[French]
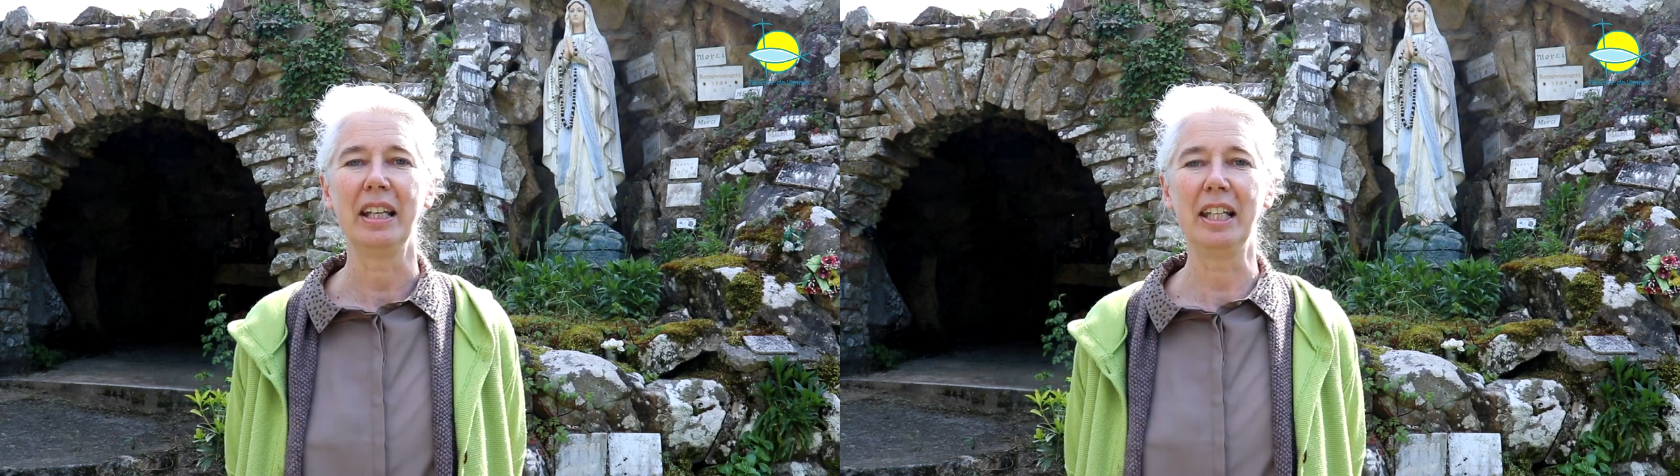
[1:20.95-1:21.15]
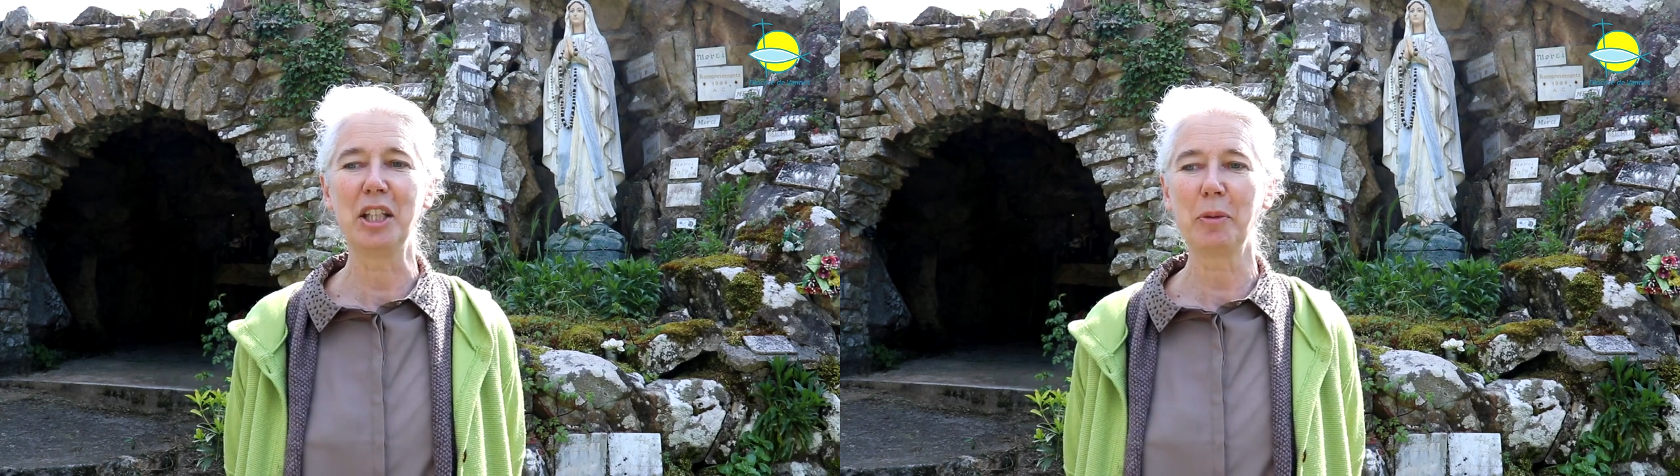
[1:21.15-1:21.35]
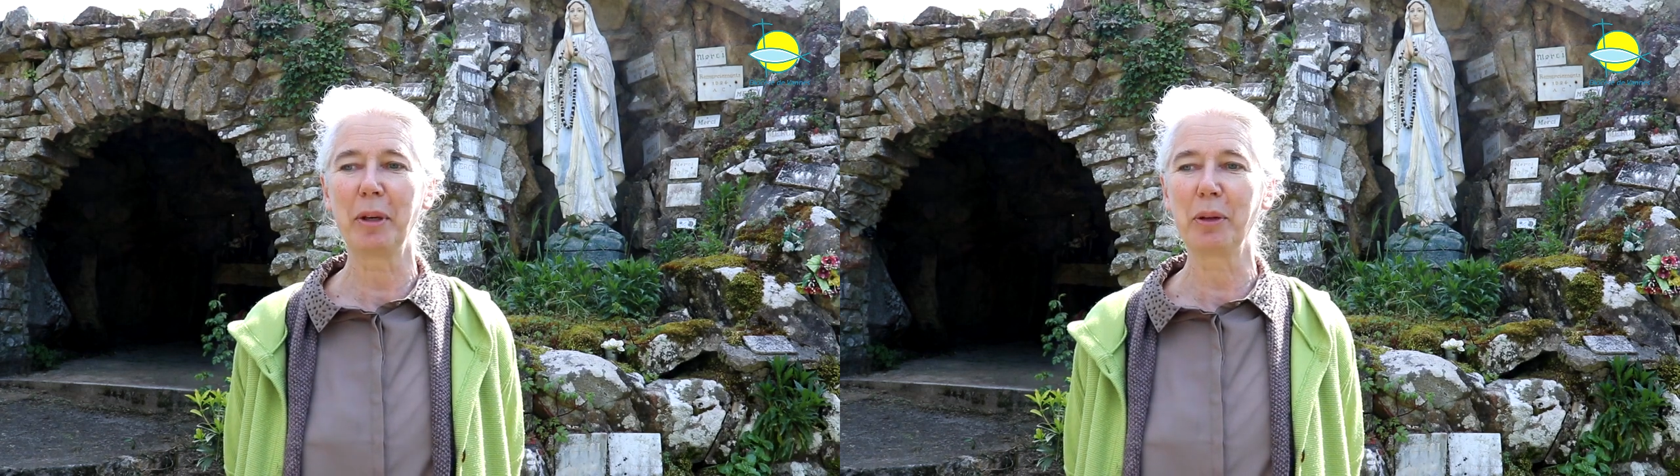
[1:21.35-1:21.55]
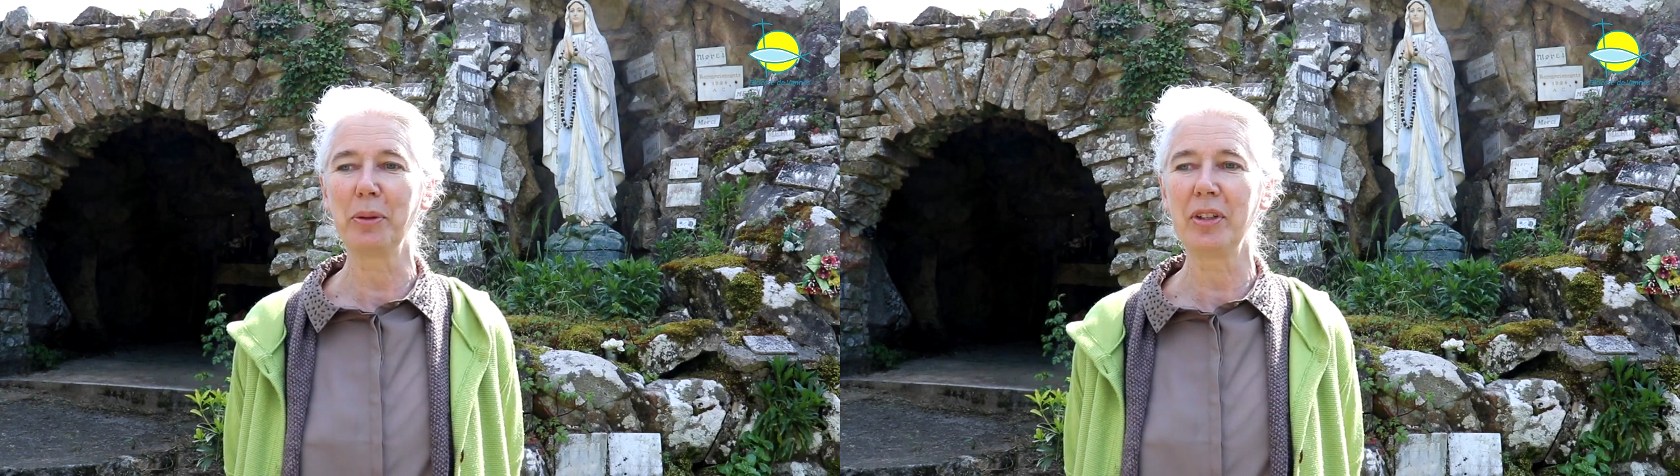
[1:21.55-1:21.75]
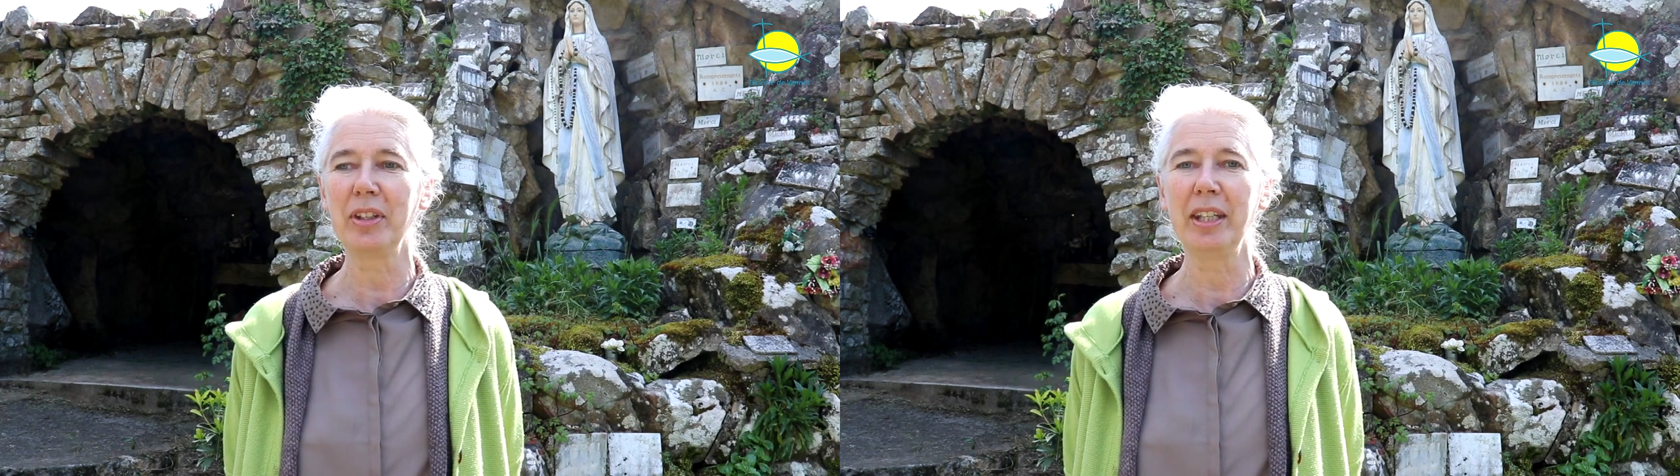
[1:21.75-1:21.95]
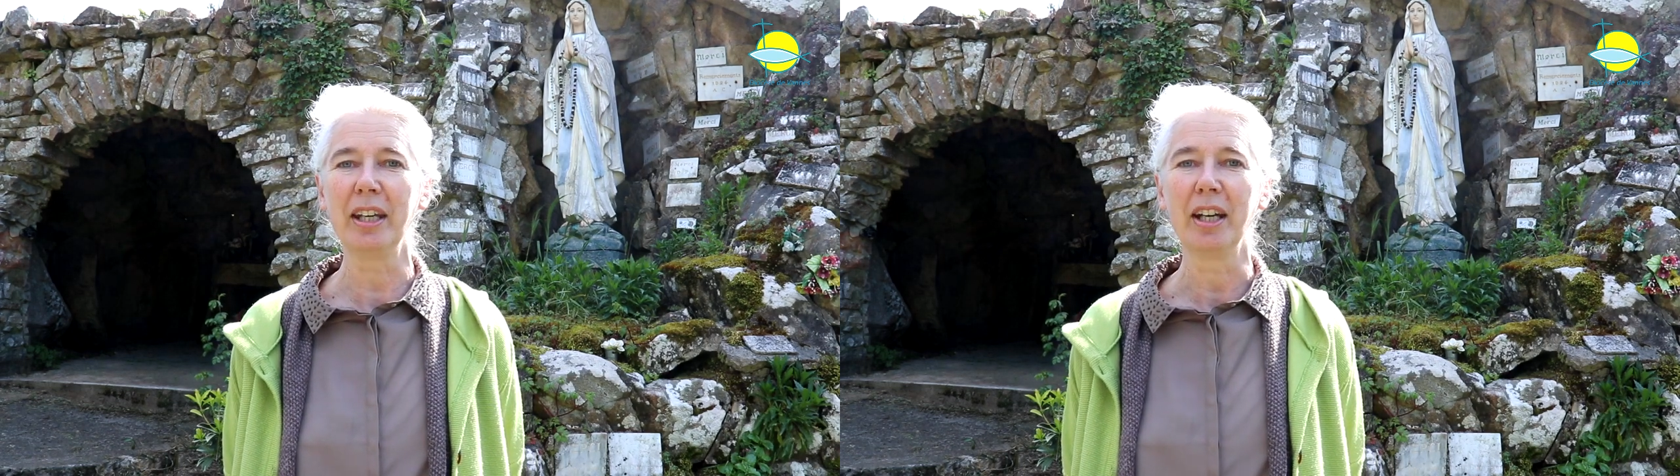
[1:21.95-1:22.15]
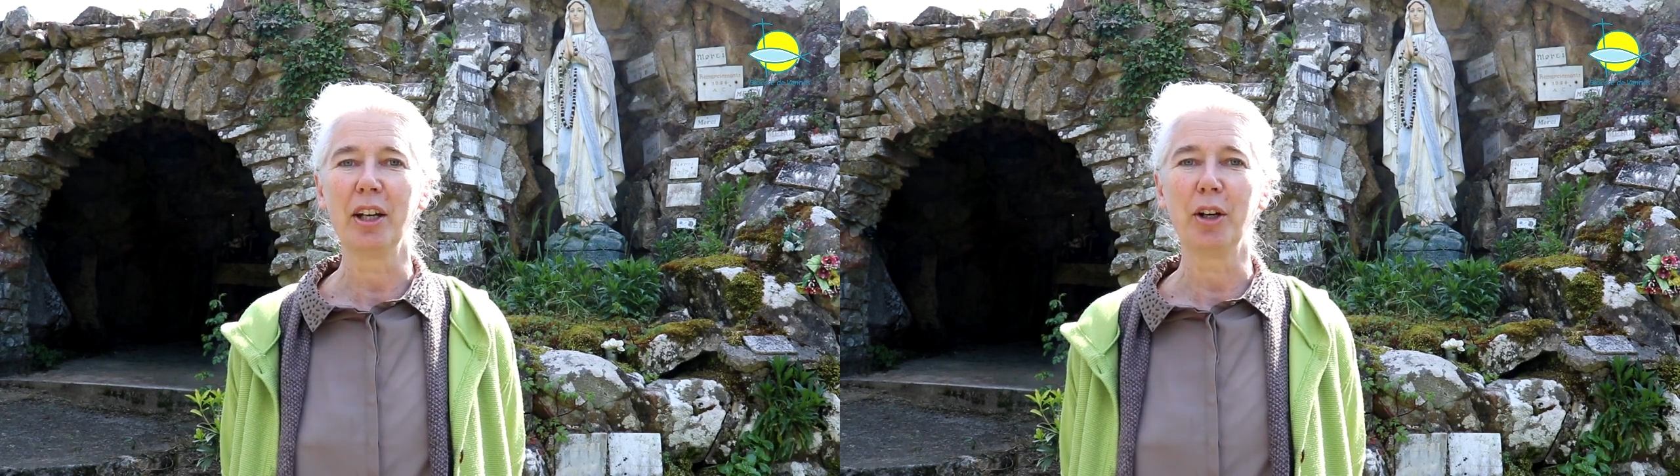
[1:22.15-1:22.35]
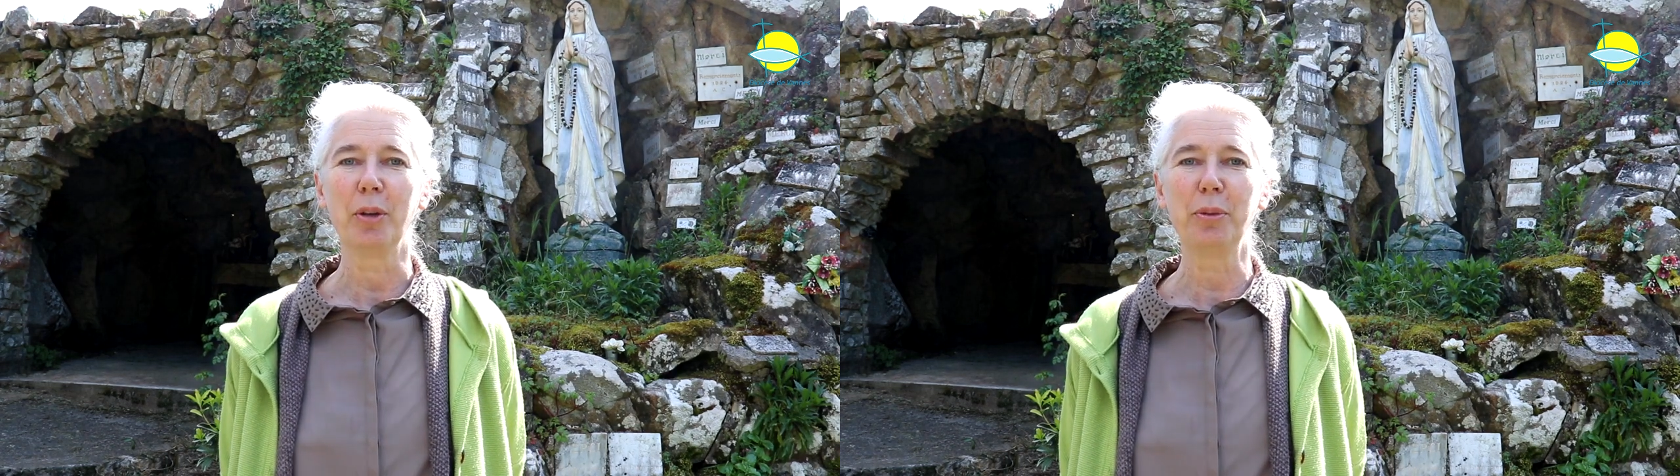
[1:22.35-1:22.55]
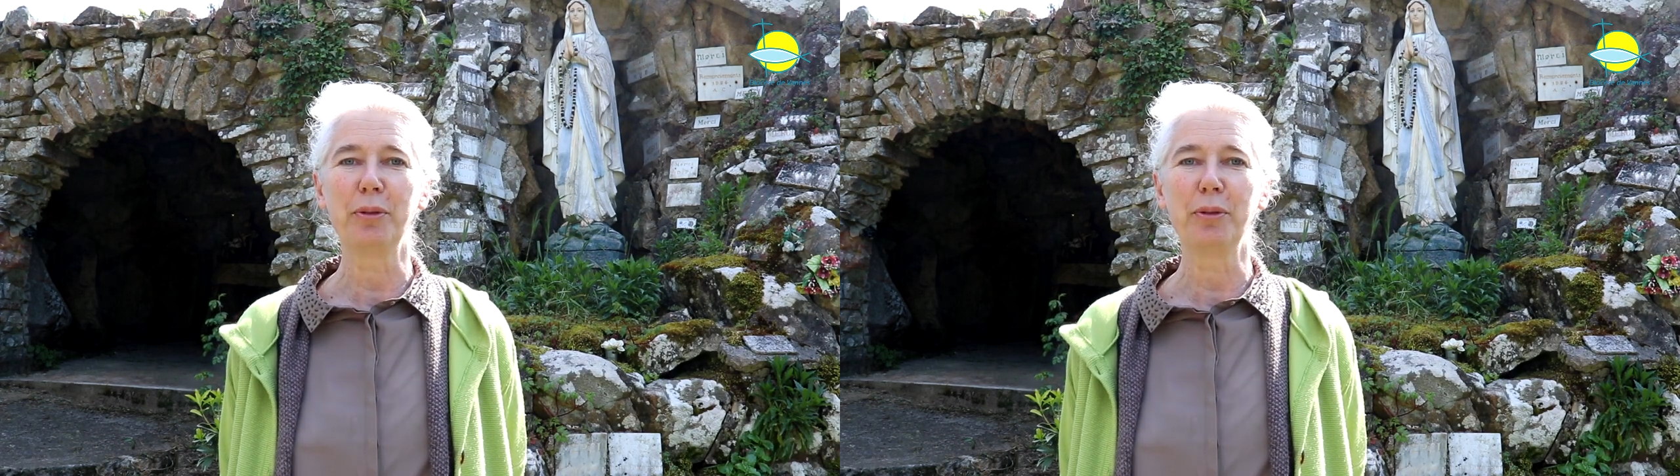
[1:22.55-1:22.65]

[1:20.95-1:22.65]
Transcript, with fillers: Il espère aussi euh,